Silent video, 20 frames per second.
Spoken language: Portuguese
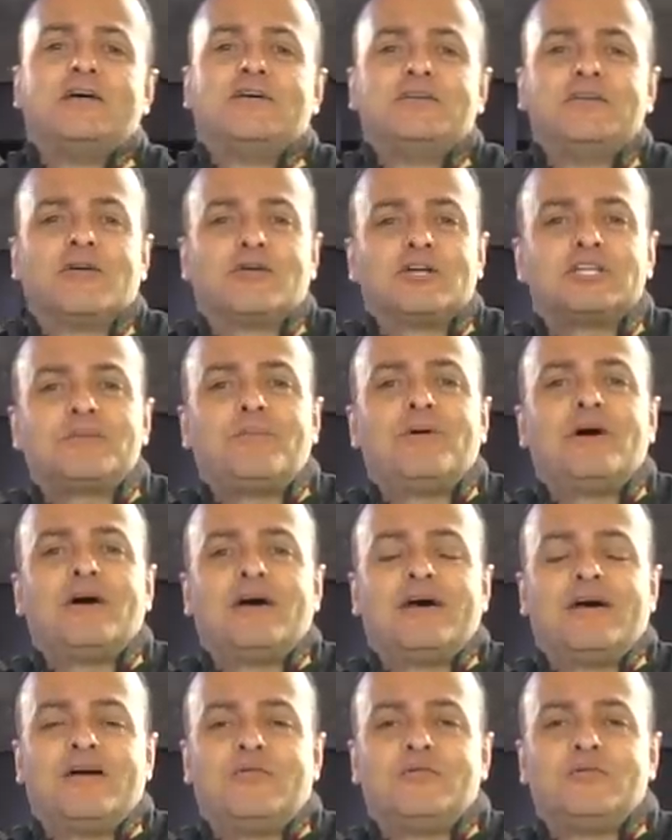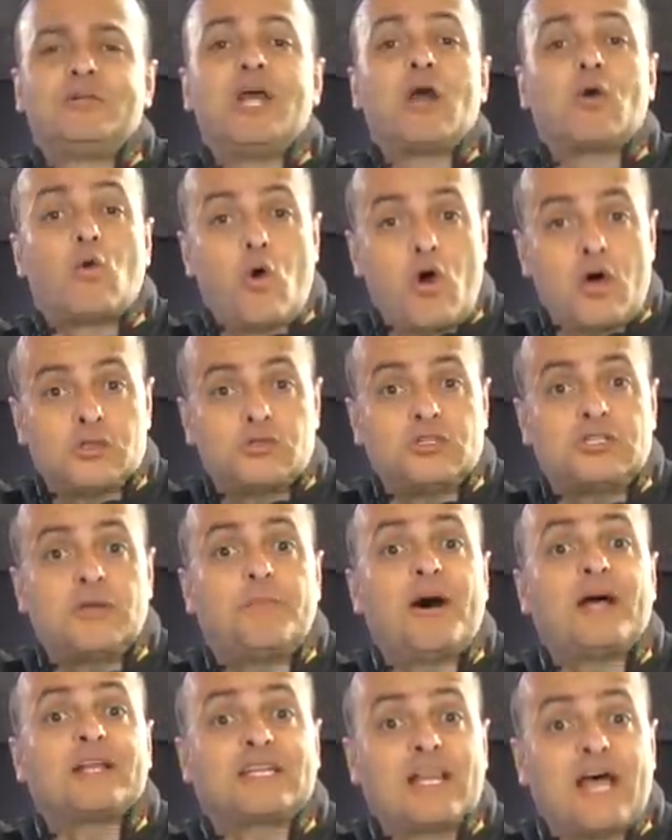um negócio, eh, um negócio de
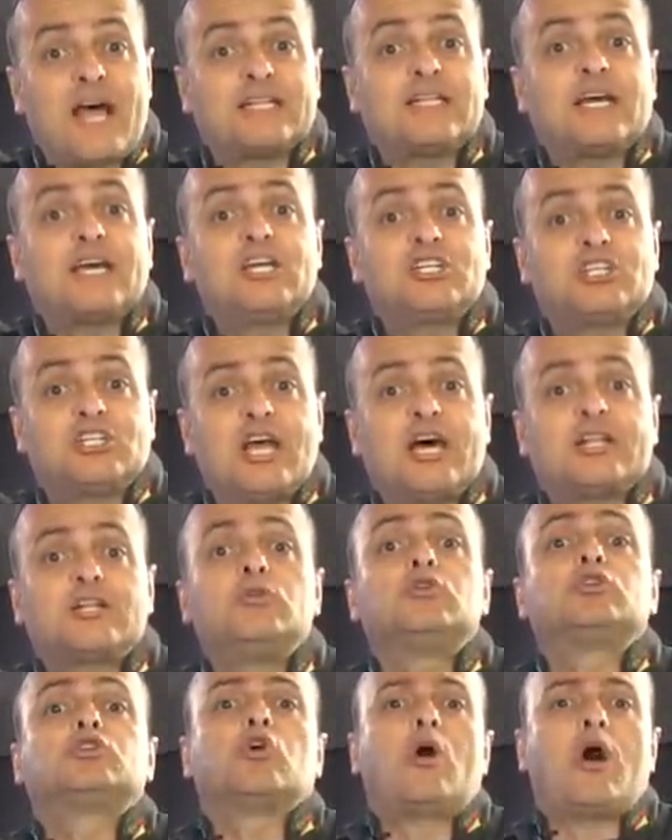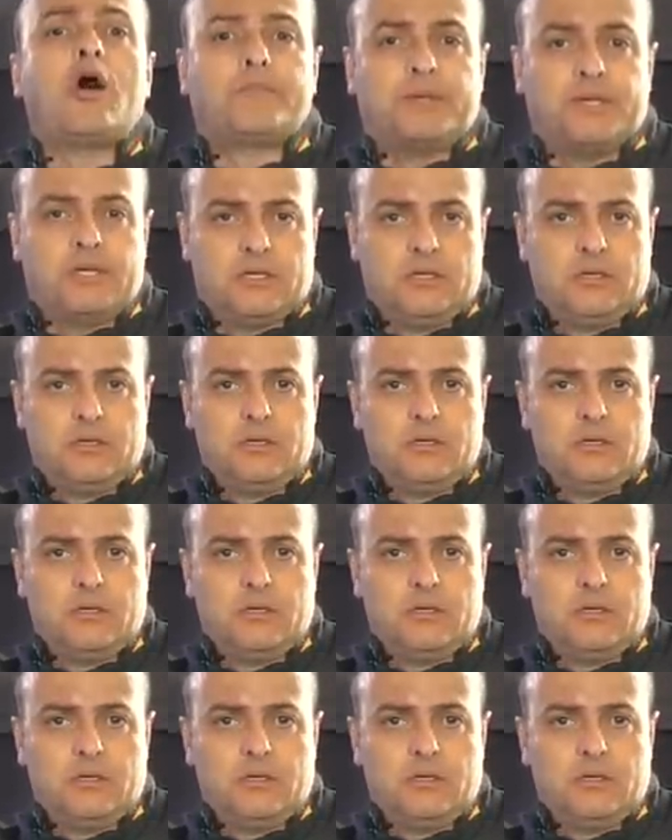batata recheada no shopping?